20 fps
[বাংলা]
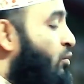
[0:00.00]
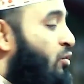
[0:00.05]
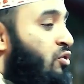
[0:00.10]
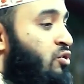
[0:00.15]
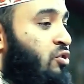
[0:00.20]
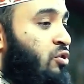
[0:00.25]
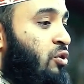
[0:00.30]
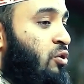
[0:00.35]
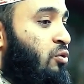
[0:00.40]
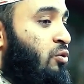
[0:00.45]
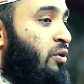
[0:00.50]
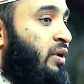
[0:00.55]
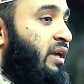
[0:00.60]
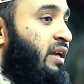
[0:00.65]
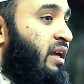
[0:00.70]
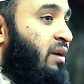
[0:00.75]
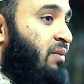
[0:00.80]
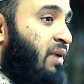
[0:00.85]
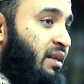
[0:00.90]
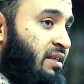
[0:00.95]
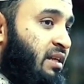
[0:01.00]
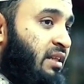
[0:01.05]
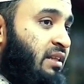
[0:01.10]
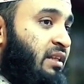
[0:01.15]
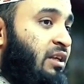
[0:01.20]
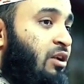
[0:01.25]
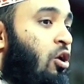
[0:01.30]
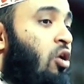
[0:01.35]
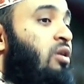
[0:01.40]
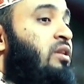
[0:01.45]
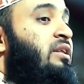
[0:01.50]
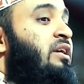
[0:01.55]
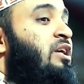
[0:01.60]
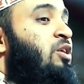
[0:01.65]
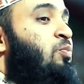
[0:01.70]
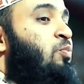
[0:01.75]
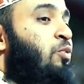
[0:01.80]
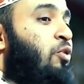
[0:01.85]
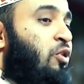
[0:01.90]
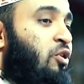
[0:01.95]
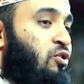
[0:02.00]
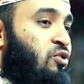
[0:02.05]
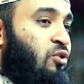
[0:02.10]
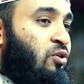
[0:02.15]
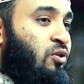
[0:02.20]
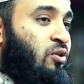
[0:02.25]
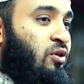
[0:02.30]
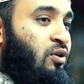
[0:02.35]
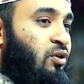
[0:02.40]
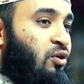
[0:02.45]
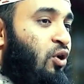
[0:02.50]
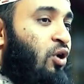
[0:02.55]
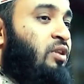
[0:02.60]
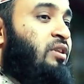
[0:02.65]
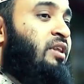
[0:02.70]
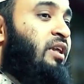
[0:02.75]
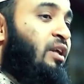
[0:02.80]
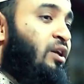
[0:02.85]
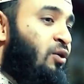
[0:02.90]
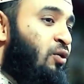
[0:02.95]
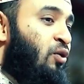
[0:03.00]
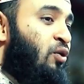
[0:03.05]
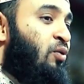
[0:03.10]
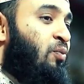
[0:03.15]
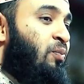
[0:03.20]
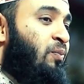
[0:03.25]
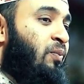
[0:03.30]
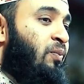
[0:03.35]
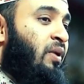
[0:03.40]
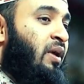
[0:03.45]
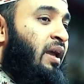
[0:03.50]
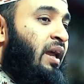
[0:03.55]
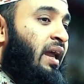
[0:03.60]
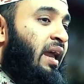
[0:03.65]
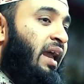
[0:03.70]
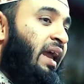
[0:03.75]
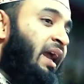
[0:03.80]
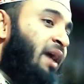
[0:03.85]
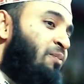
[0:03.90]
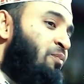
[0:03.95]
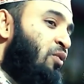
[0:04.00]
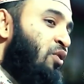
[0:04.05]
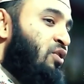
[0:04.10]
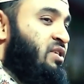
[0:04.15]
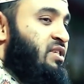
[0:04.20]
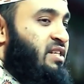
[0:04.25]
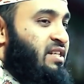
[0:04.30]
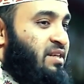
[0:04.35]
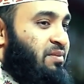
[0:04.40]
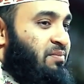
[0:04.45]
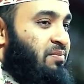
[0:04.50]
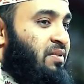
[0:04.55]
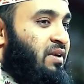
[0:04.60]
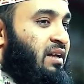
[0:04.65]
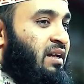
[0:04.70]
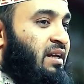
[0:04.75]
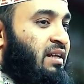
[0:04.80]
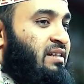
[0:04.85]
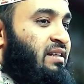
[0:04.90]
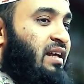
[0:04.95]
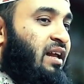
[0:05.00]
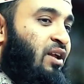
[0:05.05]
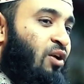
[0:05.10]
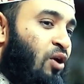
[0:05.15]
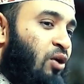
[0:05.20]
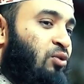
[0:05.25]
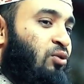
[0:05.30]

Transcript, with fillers: মুমূর্ষ রুগীকে বাঁচাতে রক্তের প্রয়োজন রক্তের গ্রুপ এ পজিটিভ যারা